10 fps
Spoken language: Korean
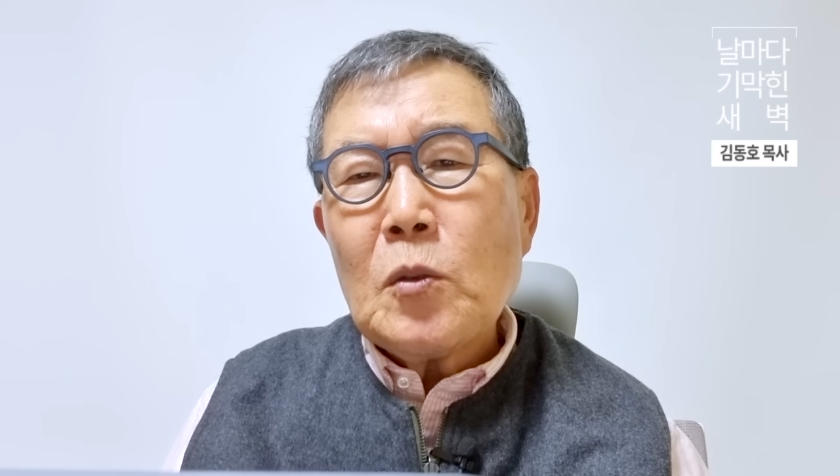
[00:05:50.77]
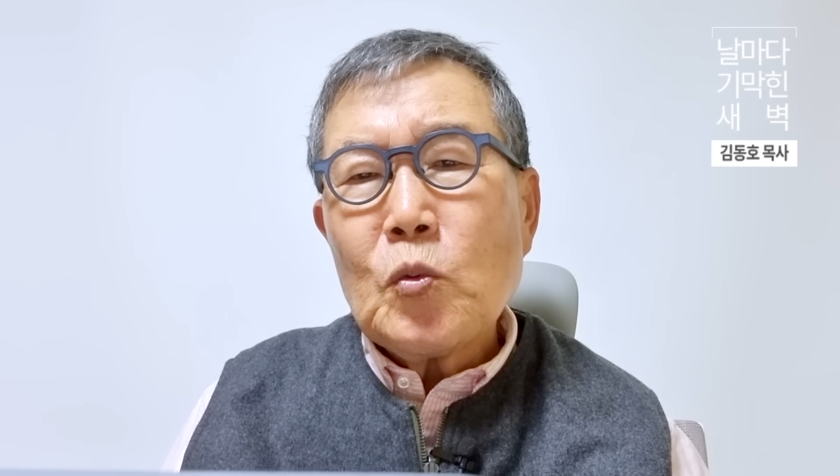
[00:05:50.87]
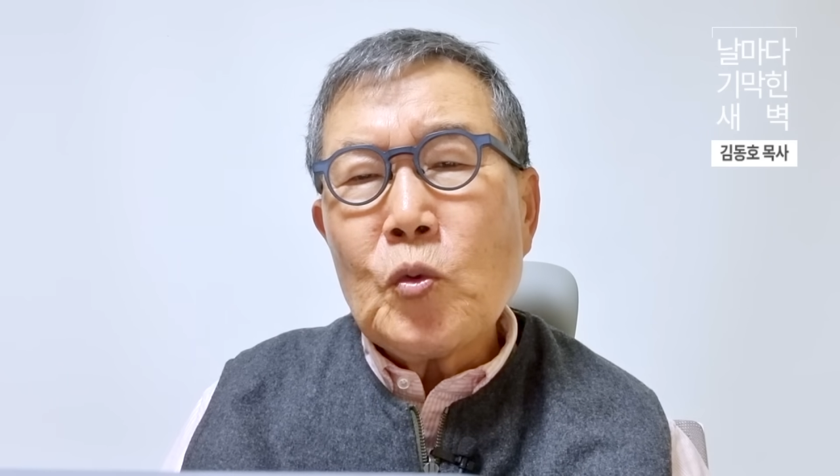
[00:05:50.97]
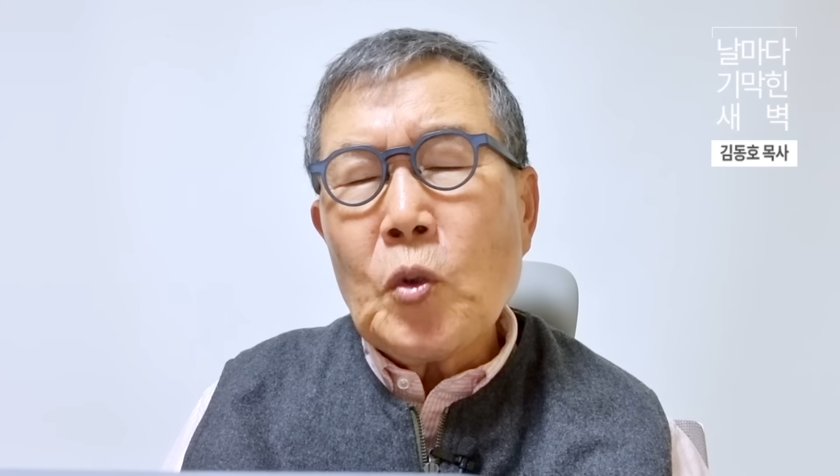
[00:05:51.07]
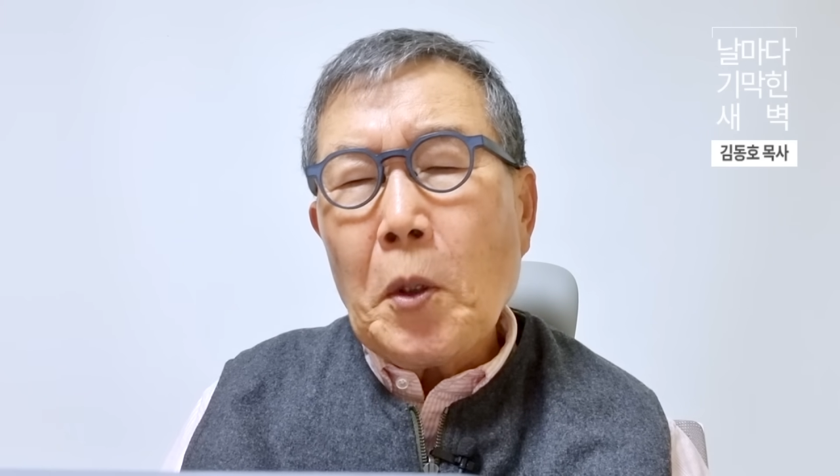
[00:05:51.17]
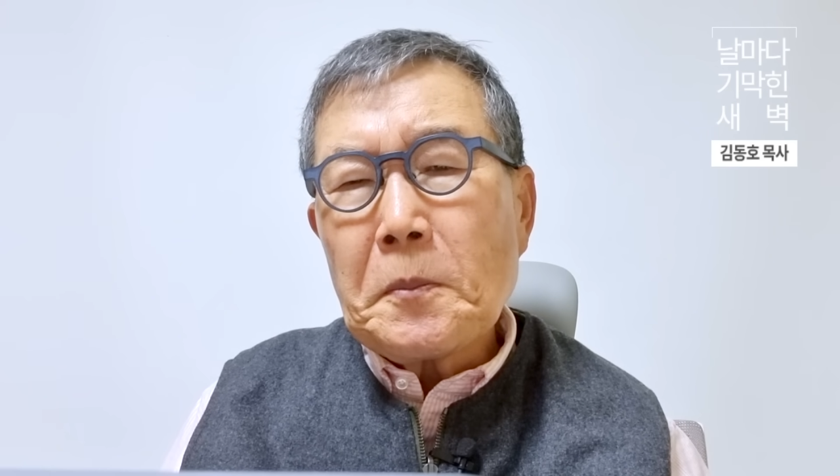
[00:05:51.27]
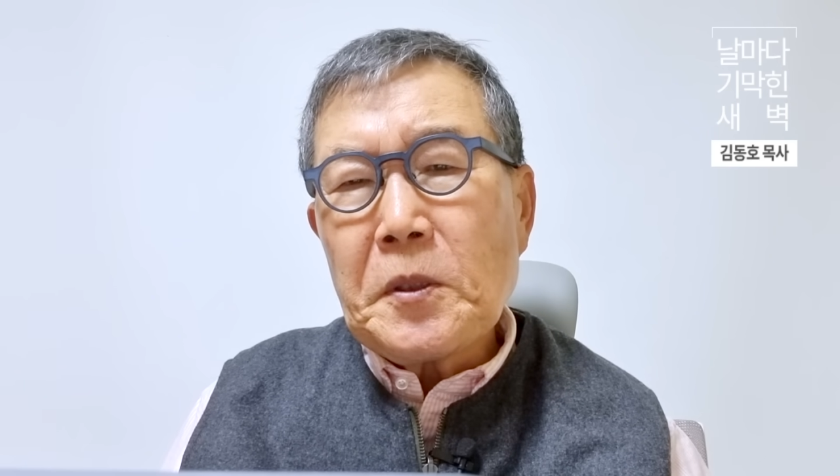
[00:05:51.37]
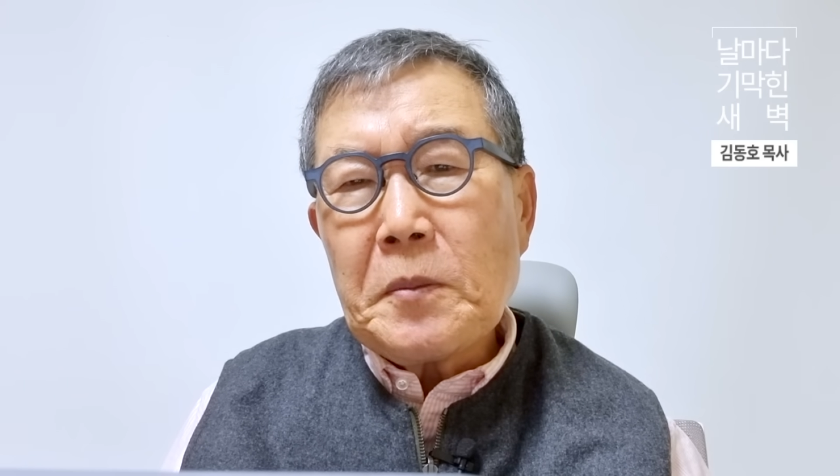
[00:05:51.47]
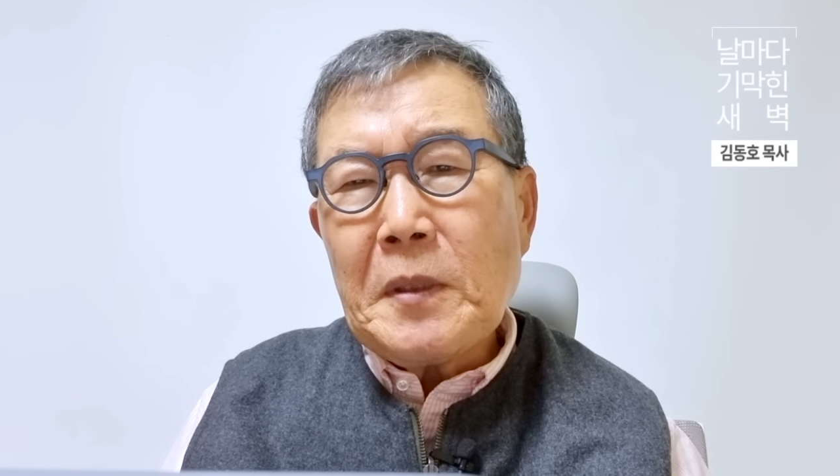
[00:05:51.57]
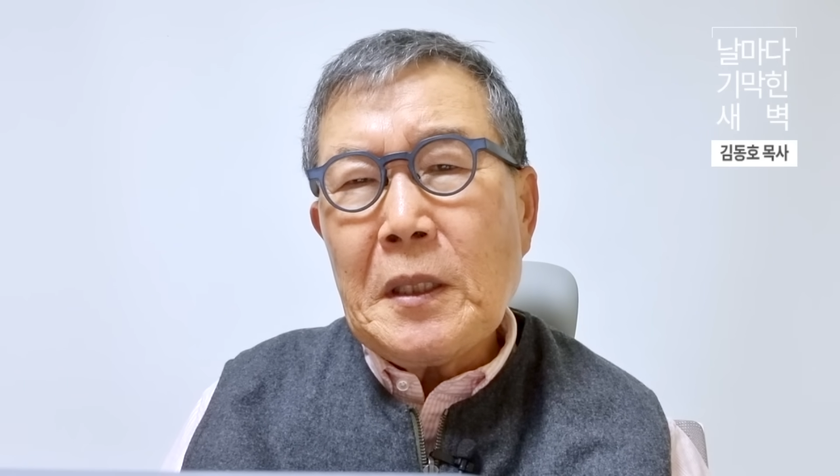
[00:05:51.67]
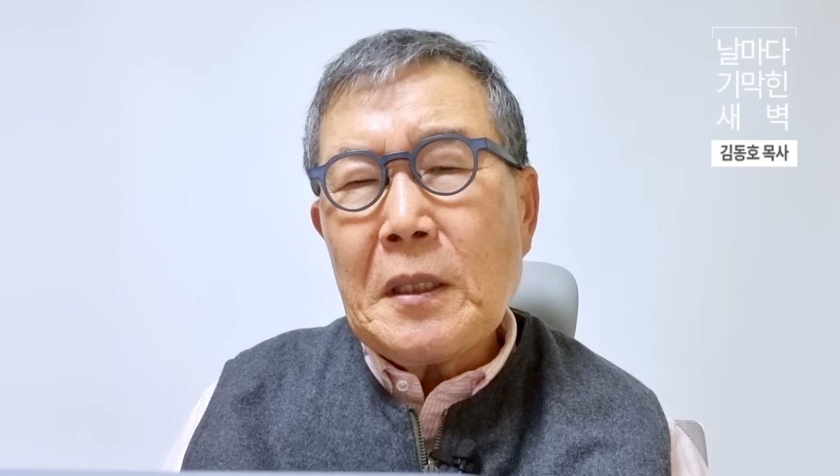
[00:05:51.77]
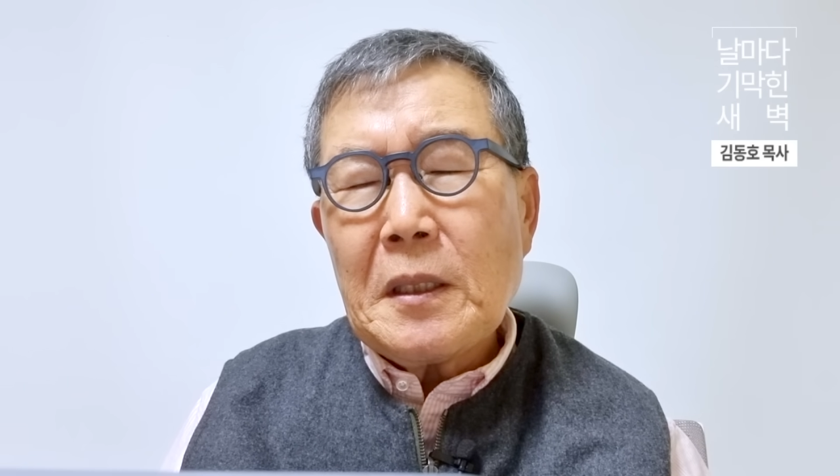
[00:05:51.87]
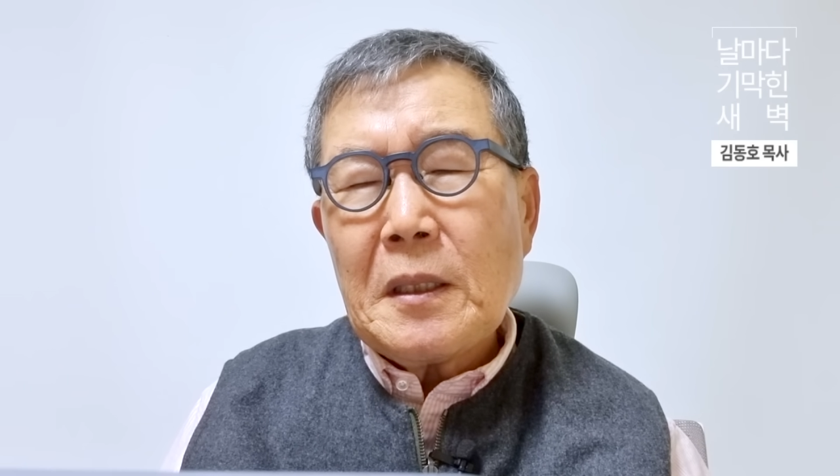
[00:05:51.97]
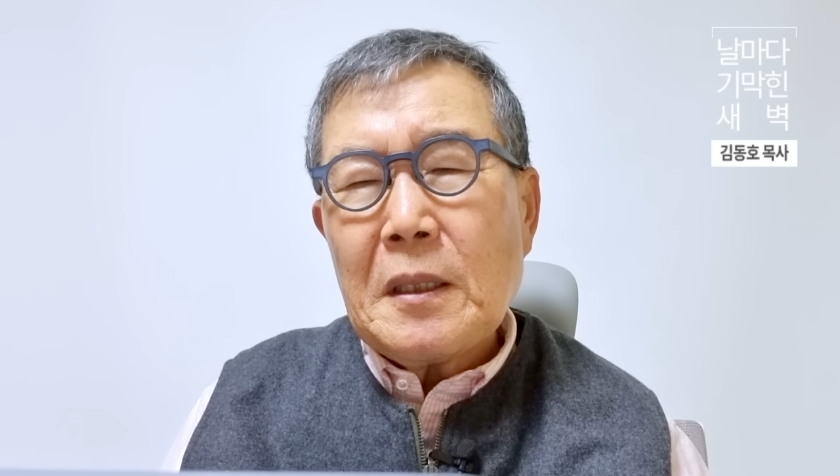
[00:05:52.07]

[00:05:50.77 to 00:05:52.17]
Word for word: 운 없음이